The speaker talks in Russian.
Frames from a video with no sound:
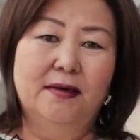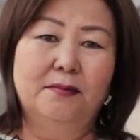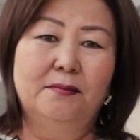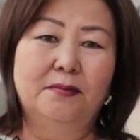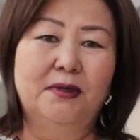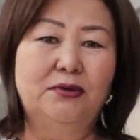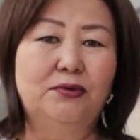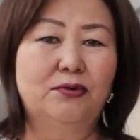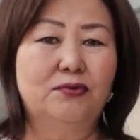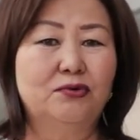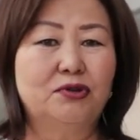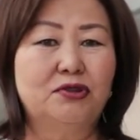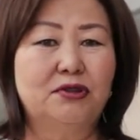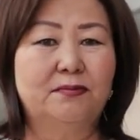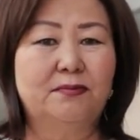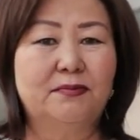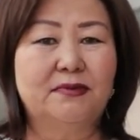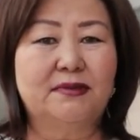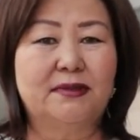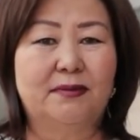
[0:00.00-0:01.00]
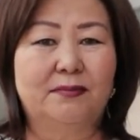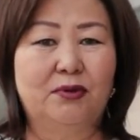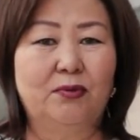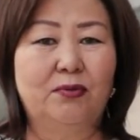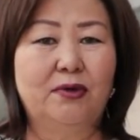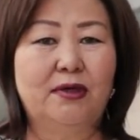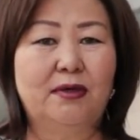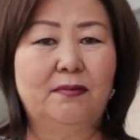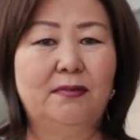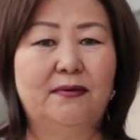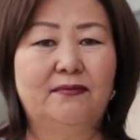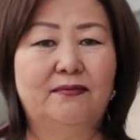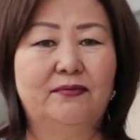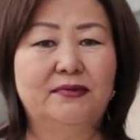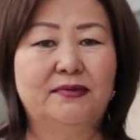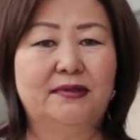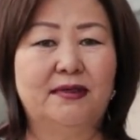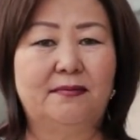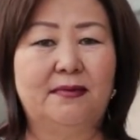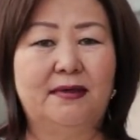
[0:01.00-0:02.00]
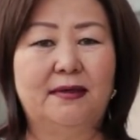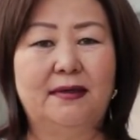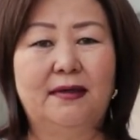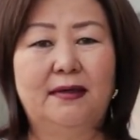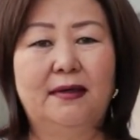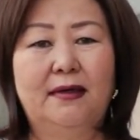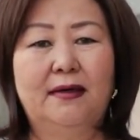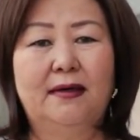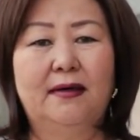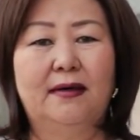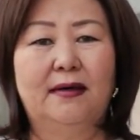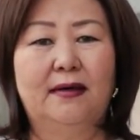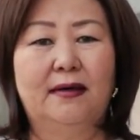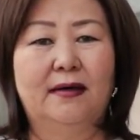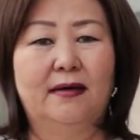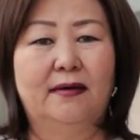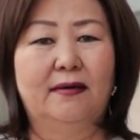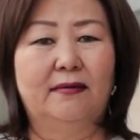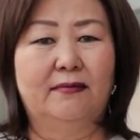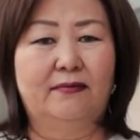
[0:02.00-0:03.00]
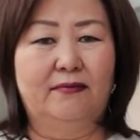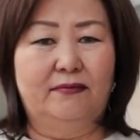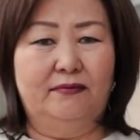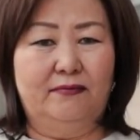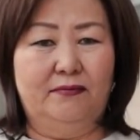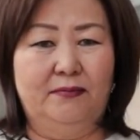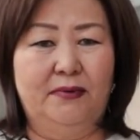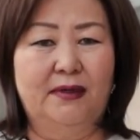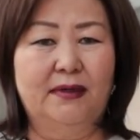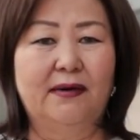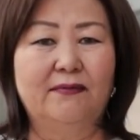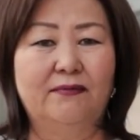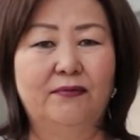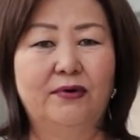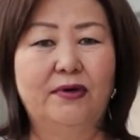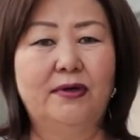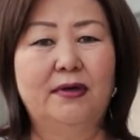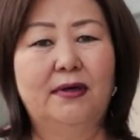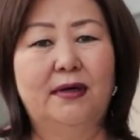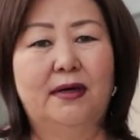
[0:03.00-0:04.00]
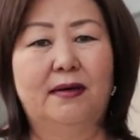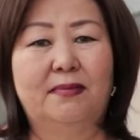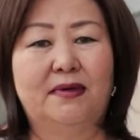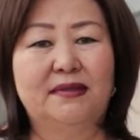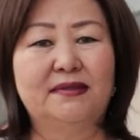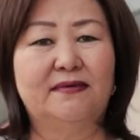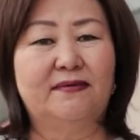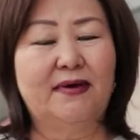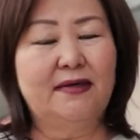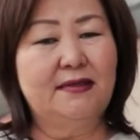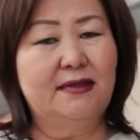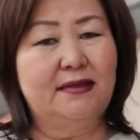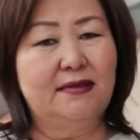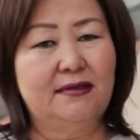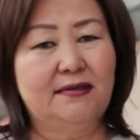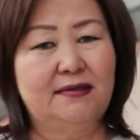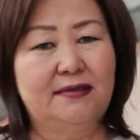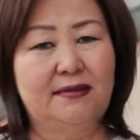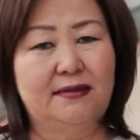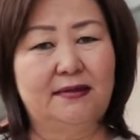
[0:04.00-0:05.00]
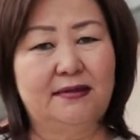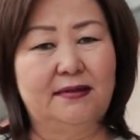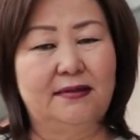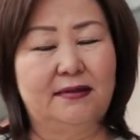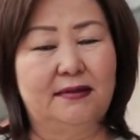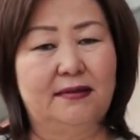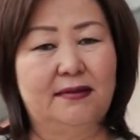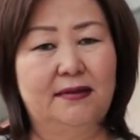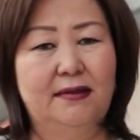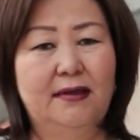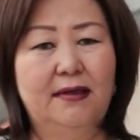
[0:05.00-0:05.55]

Мы дружим со многими вузами э, мировой образовательной среды.